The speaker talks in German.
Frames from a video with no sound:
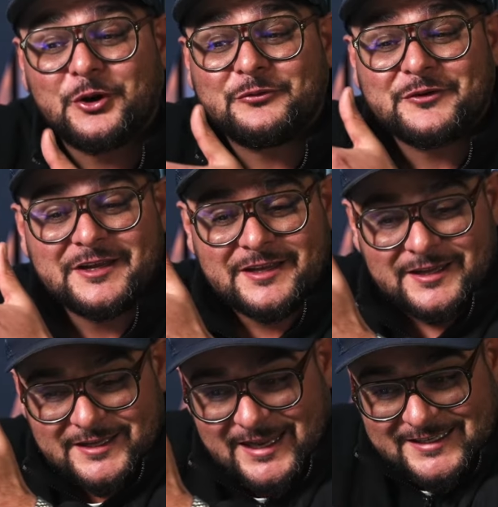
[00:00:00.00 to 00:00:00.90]
auf
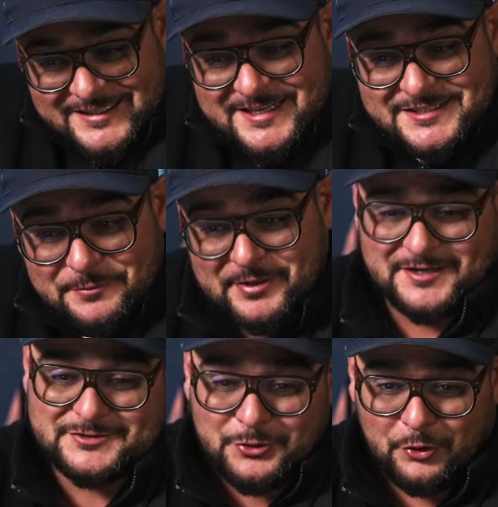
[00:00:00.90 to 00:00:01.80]
ja diese
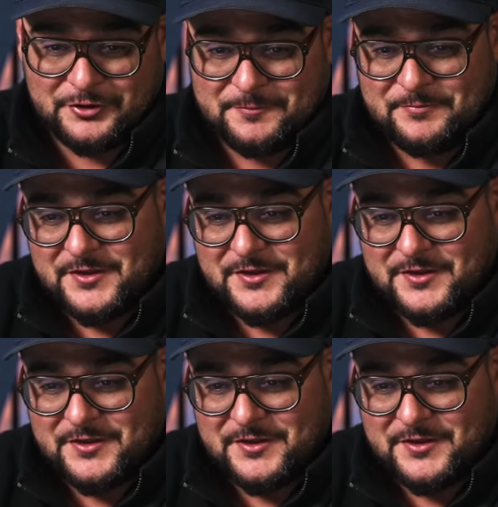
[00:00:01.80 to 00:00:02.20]
Person.